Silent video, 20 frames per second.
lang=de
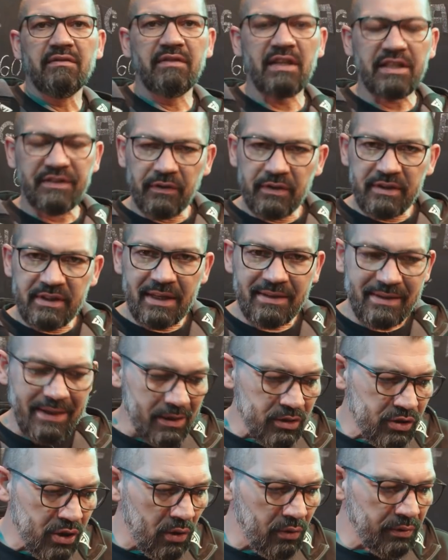Was wir uns jetzt
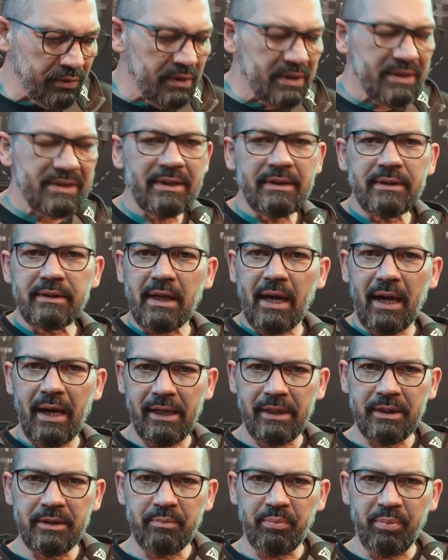anschauen, sind
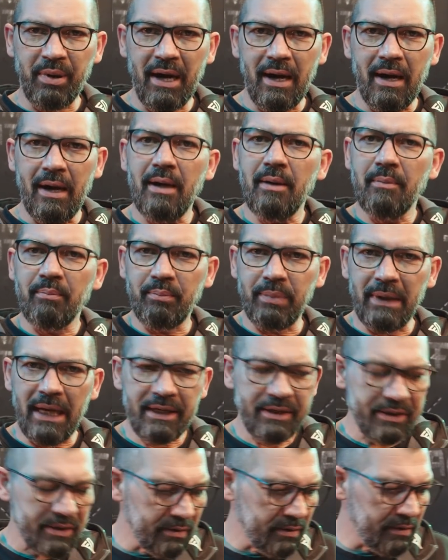ein paar
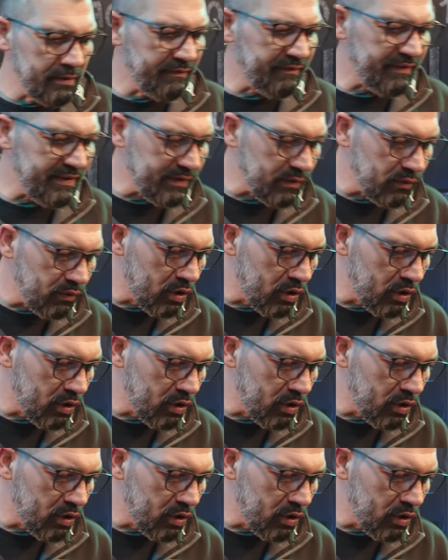Bleche, wie sie